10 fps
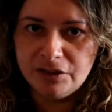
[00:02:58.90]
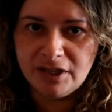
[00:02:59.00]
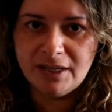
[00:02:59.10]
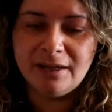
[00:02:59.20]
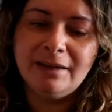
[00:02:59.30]

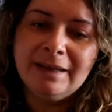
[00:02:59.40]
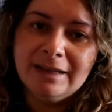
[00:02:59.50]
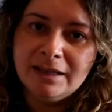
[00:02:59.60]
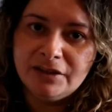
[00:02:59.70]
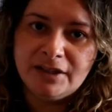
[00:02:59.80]
Llegan,
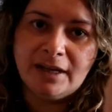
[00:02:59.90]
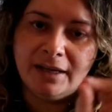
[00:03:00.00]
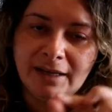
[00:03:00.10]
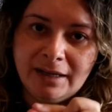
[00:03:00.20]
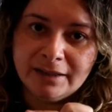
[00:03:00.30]

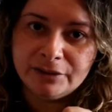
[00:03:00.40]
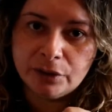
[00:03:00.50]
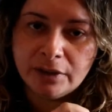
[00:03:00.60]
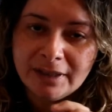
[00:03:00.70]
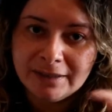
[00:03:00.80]
ya el
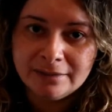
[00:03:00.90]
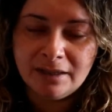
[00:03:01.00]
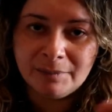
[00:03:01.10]
lector de la